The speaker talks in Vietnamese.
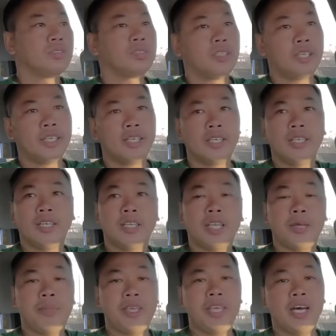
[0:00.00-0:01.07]
đó
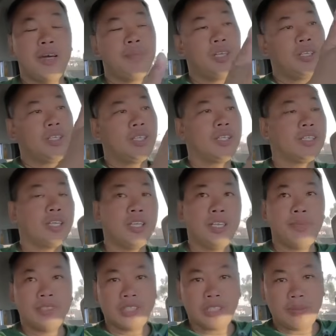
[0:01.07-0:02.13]
thì bây giờ mình à, tí nữa
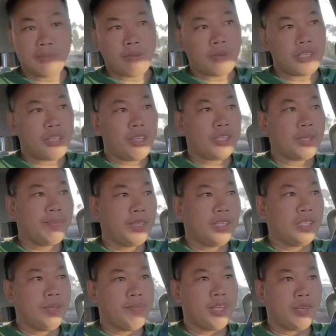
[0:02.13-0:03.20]
mình sẽ tiếp tục cái chuyện tâm
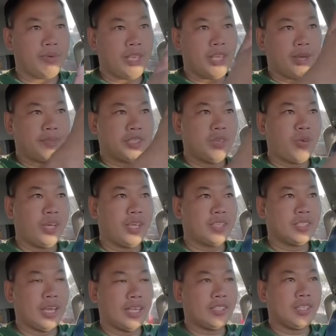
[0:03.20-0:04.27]
linh tiếp nha cái bây giờ em sẽ quay cái
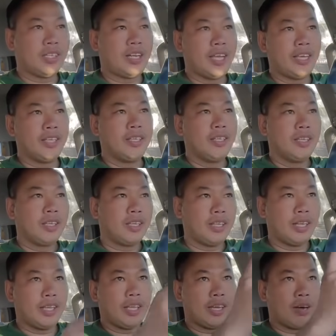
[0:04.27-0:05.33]
sẵn tới đây cái
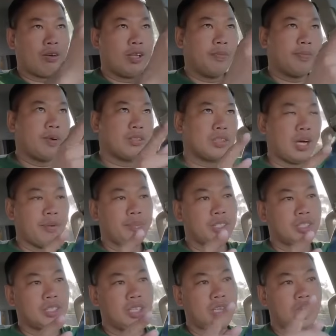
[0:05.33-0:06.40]
này cái cầu là
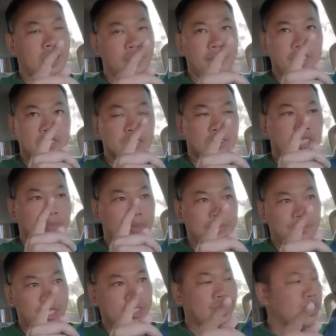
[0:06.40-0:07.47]
Thomas uh, Vincent Thomas
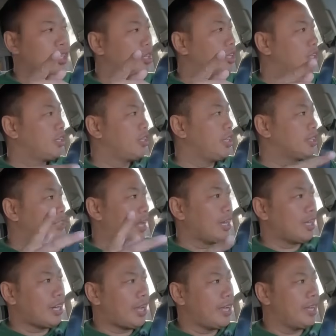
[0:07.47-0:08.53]
Bridge giờ sẵn
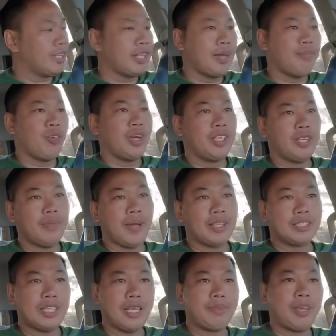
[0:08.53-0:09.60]
ở đây á, thì em quay cho
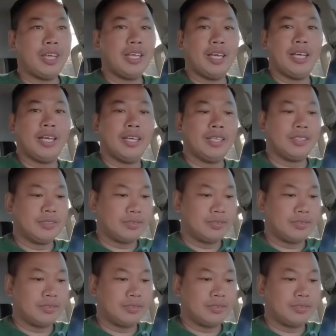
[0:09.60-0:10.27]
bạn xem cái uh,